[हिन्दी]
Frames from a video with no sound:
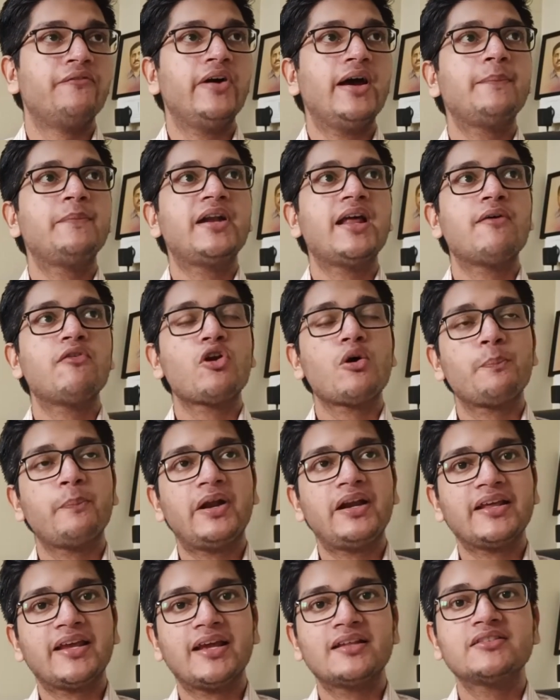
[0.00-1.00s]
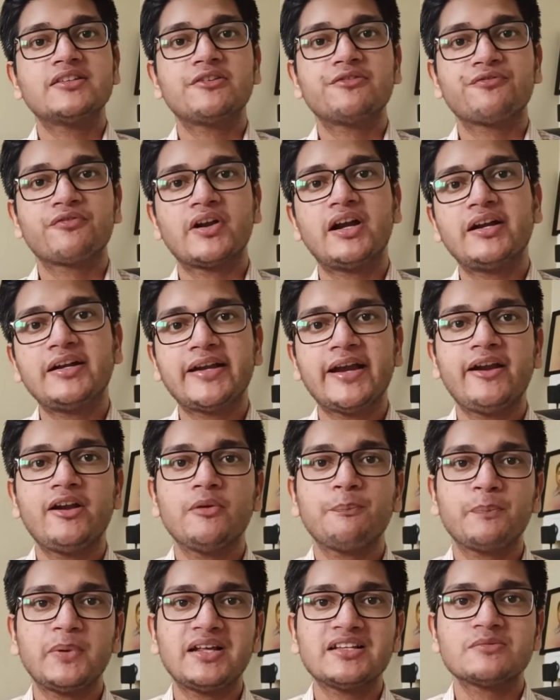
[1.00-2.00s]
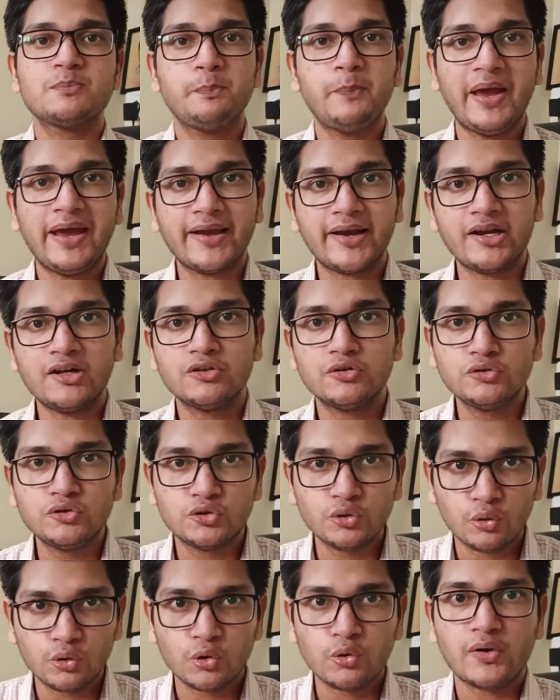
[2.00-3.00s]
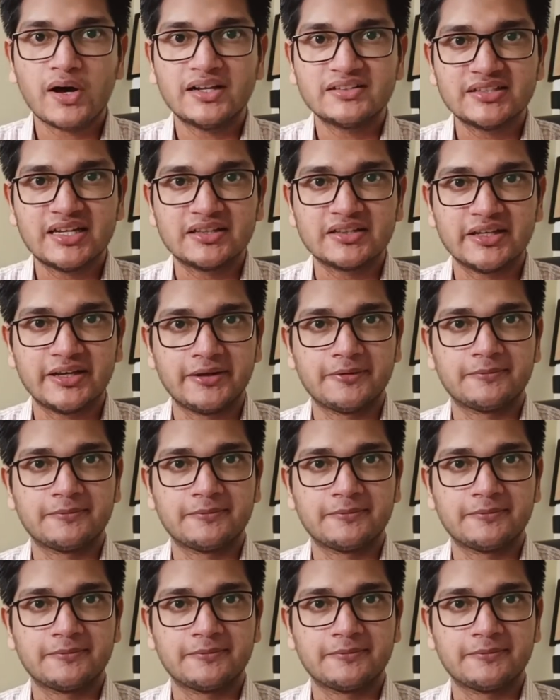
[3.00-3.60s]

वेब डेवलपमेंट के अंदर फ्रंट एंड प्लस बैक एंड दोनों आ जाते